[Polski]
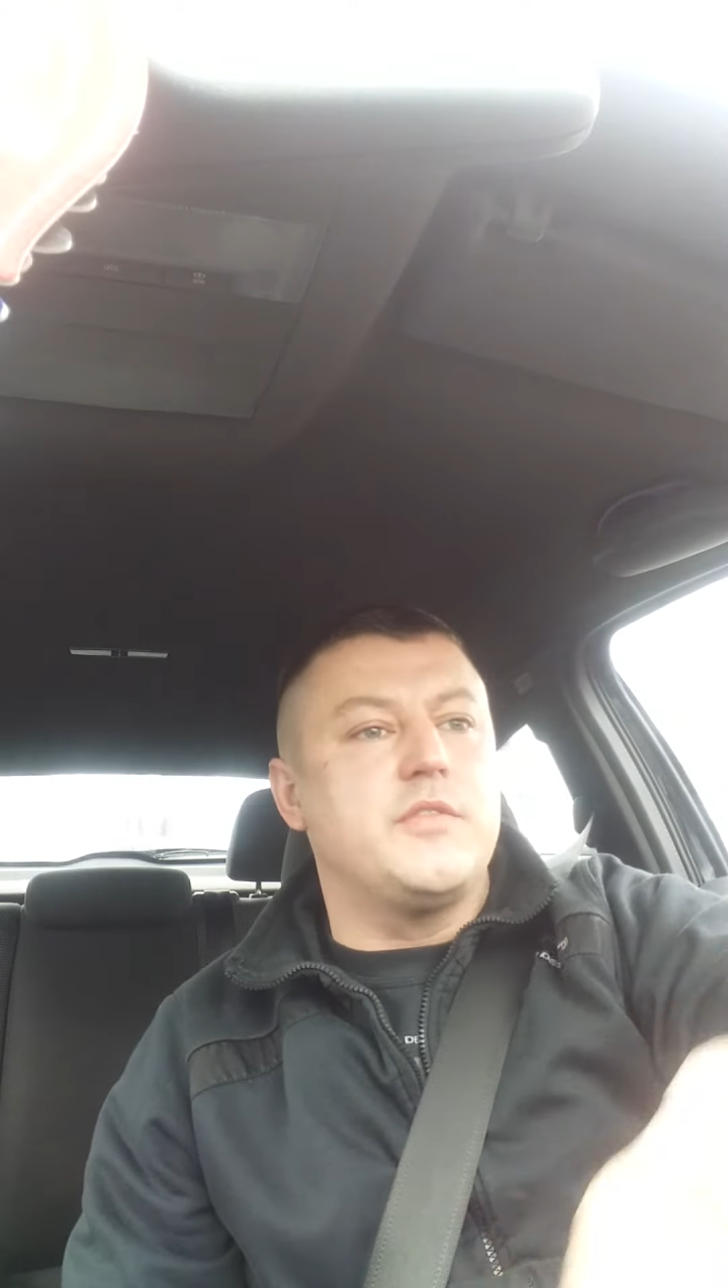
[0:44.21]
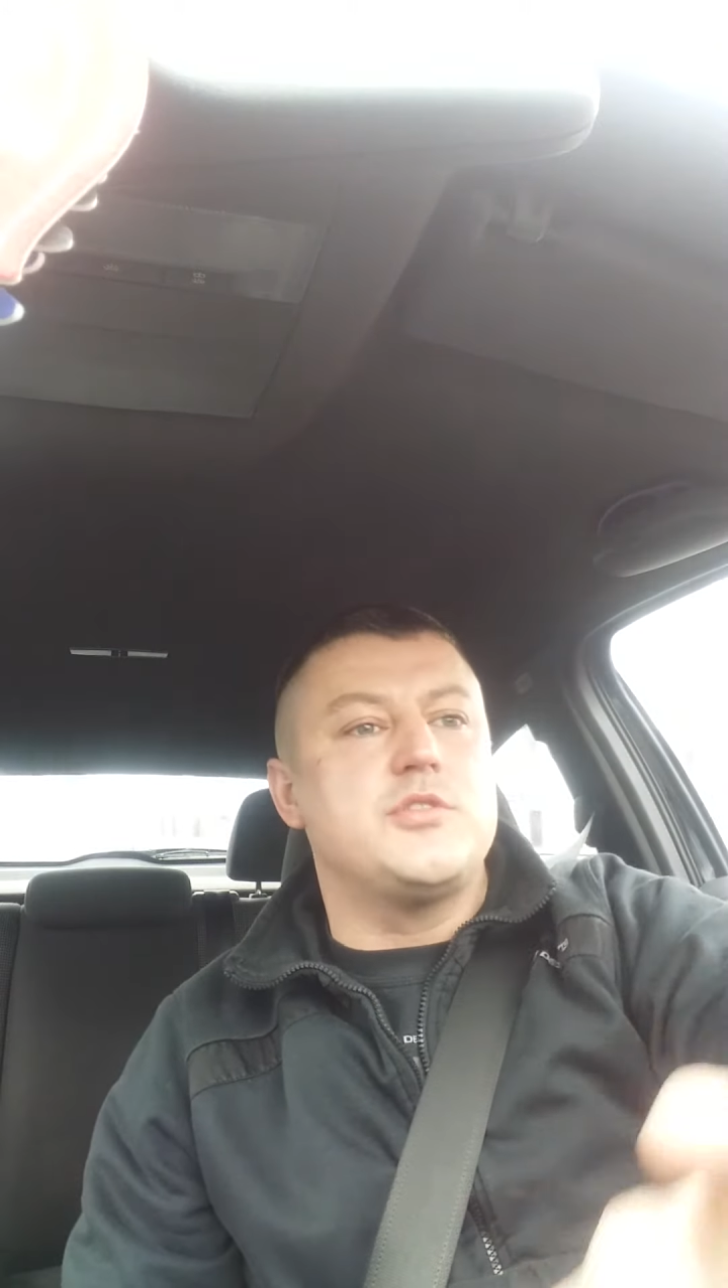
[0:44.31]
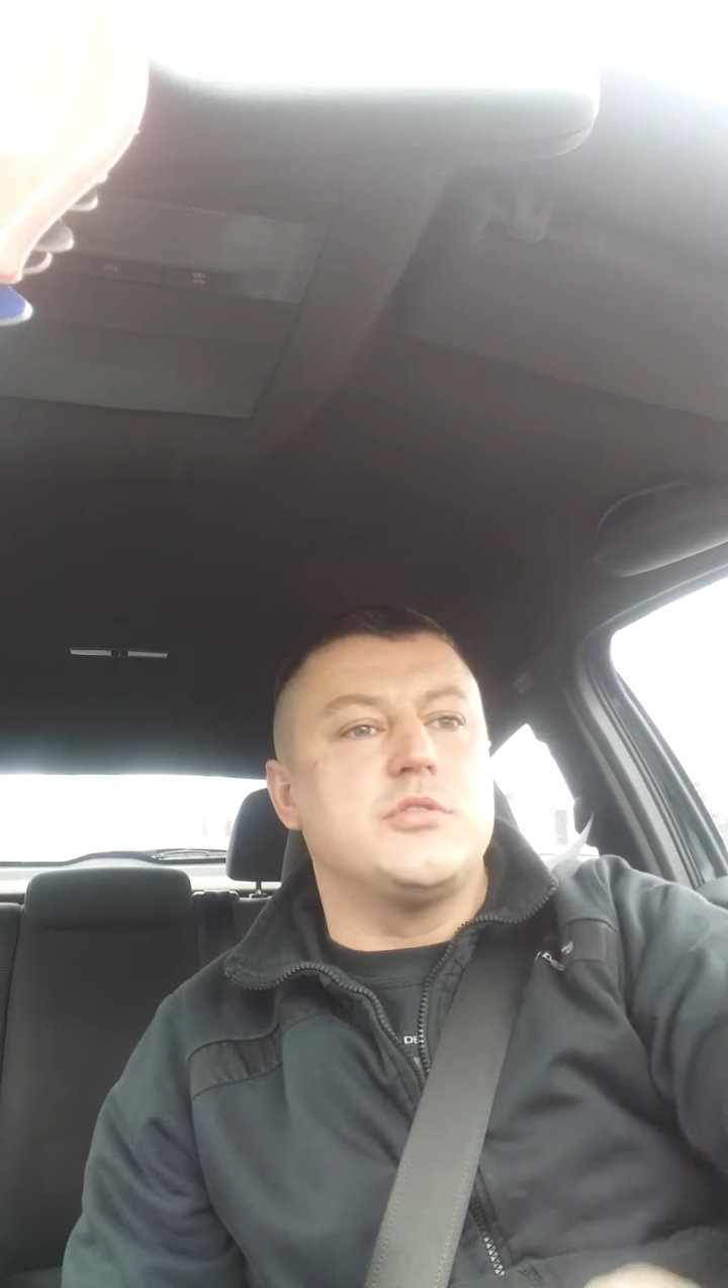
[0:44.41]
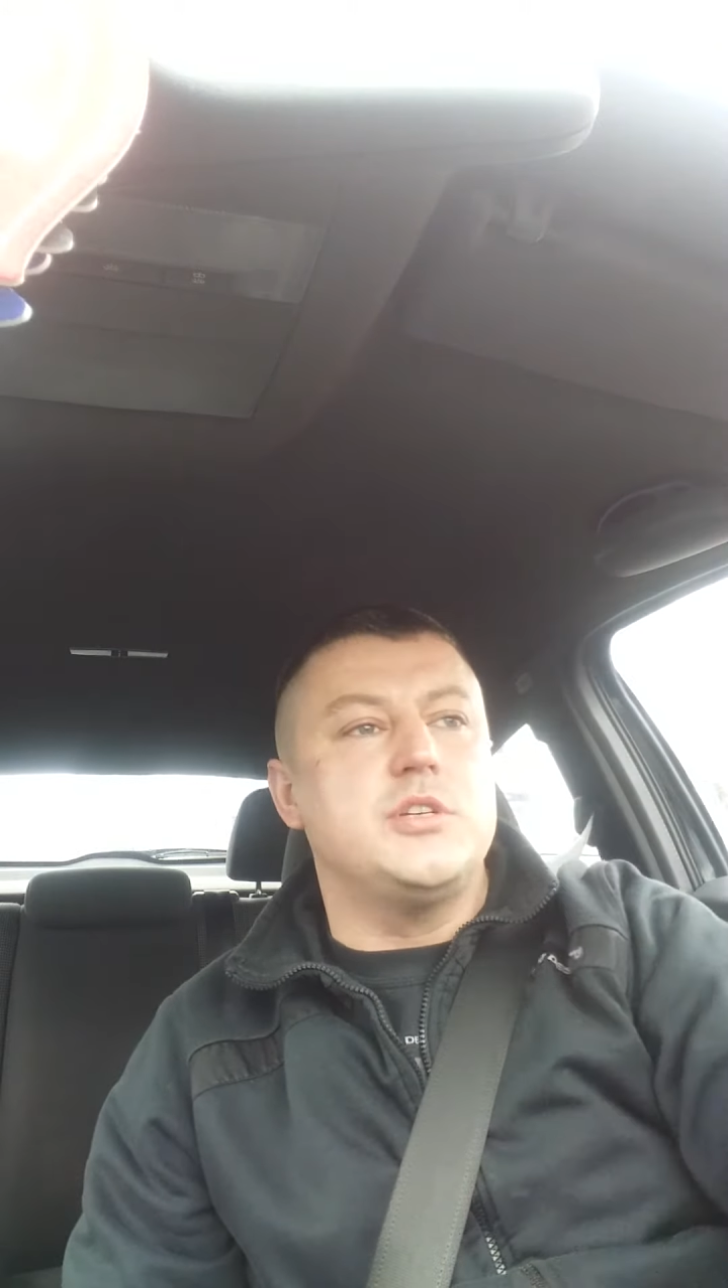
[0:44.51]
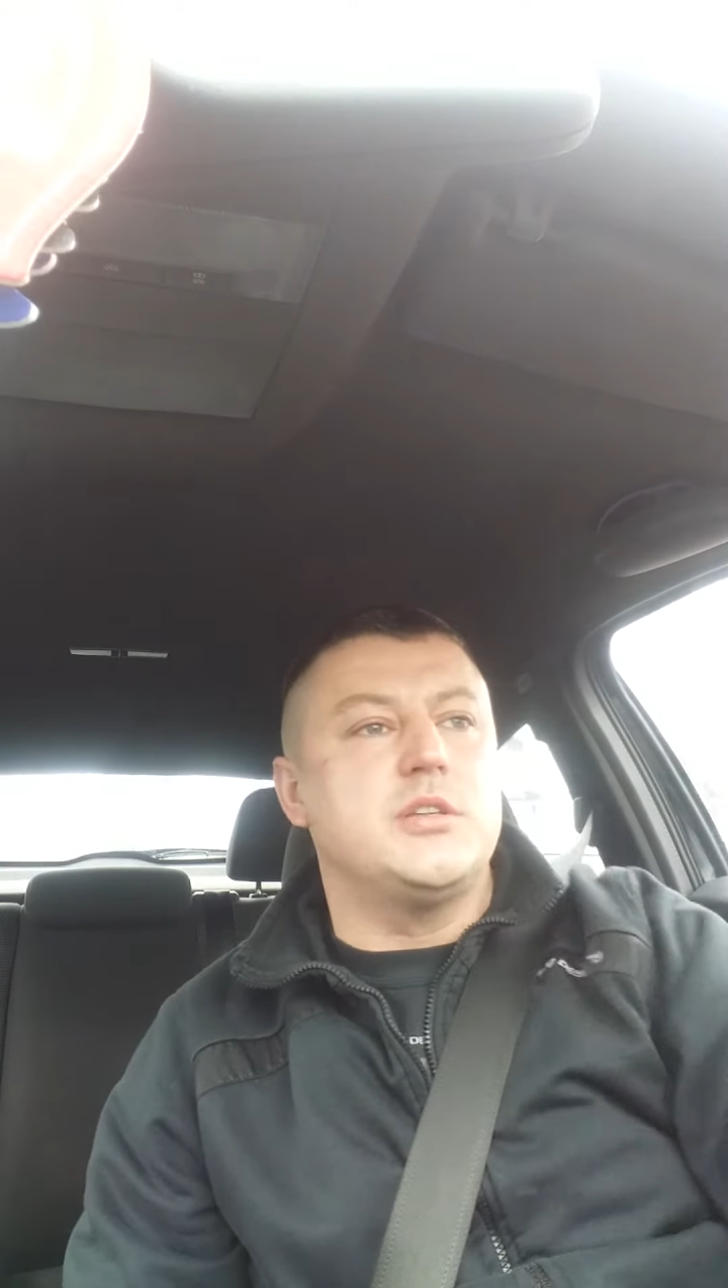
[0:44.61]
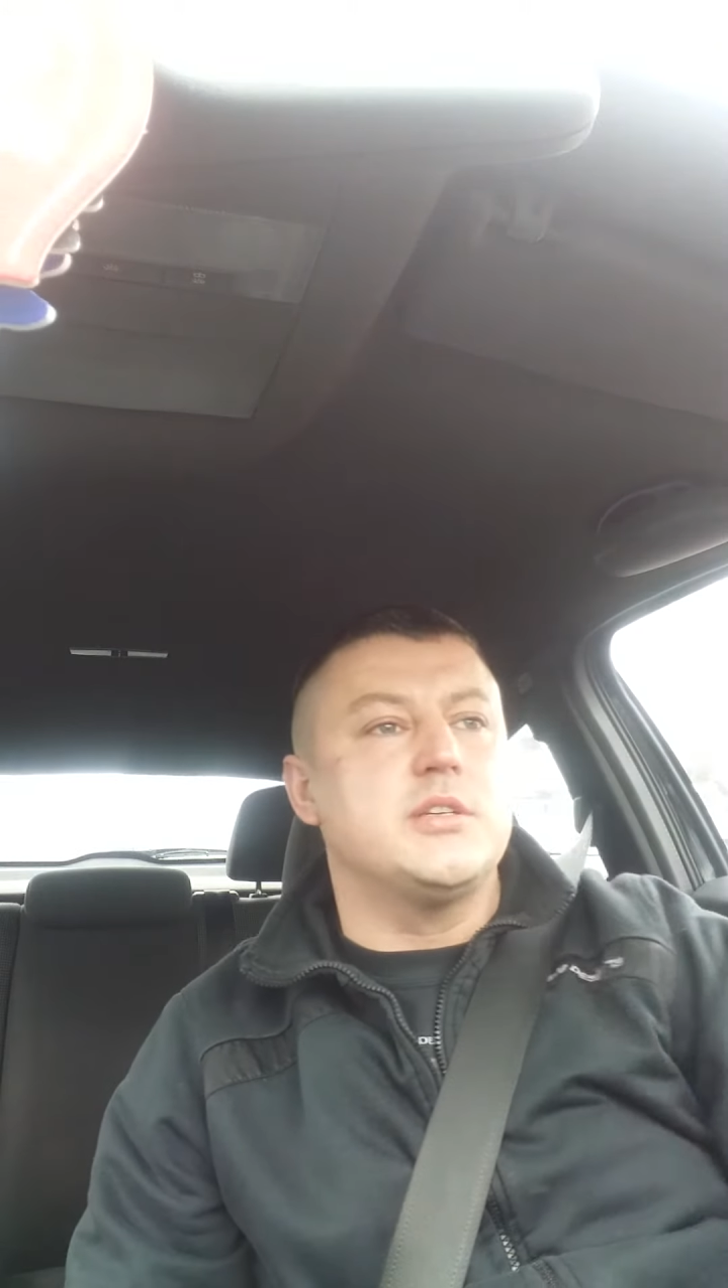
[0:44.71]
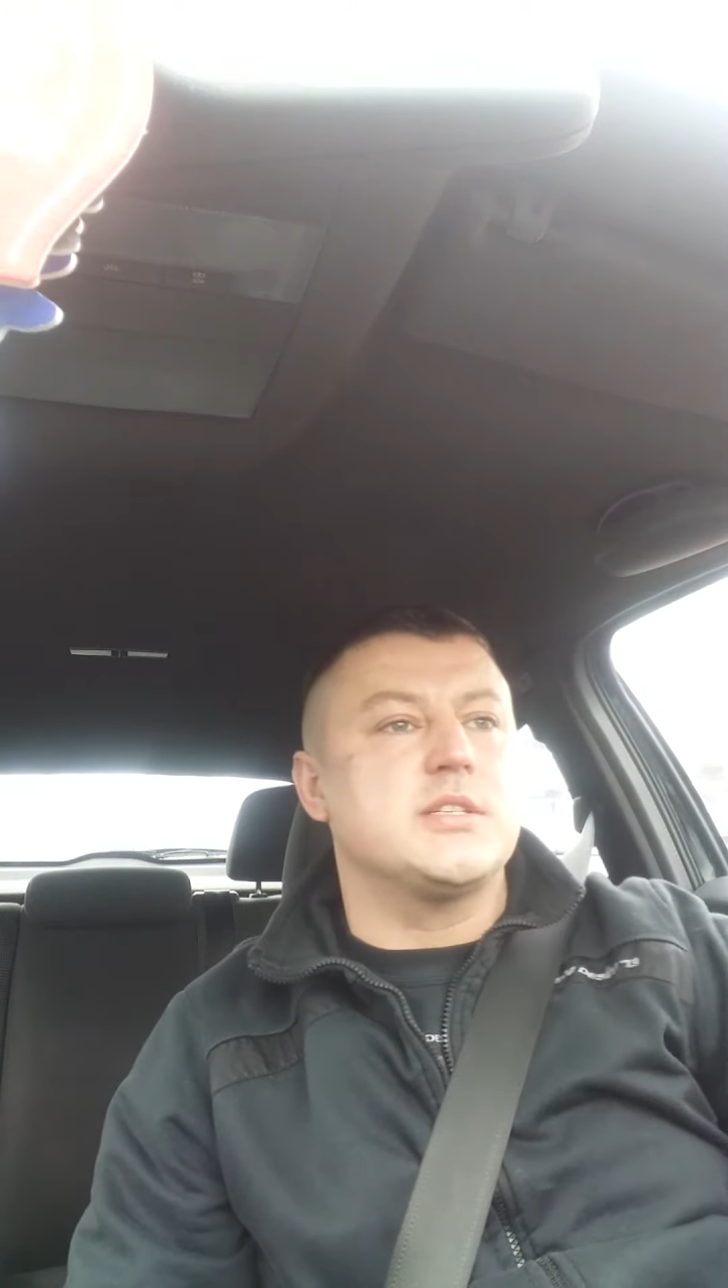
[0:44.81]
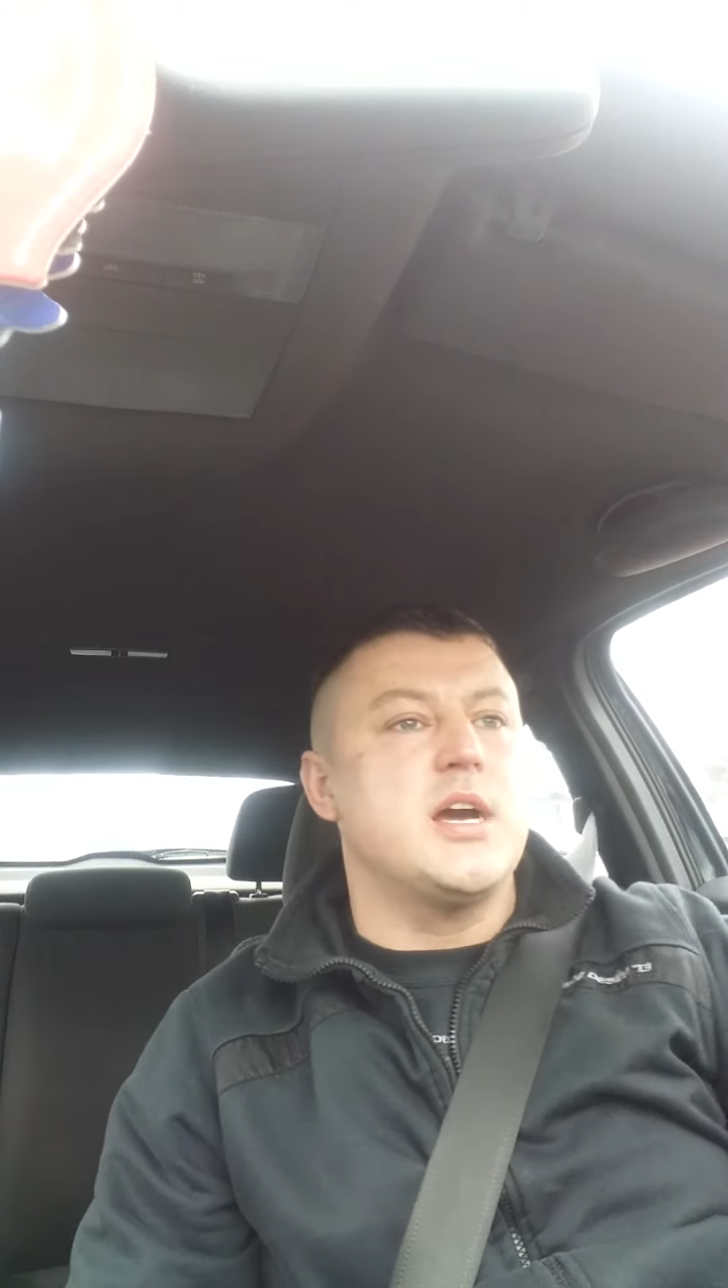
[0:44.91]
wyciągnięty z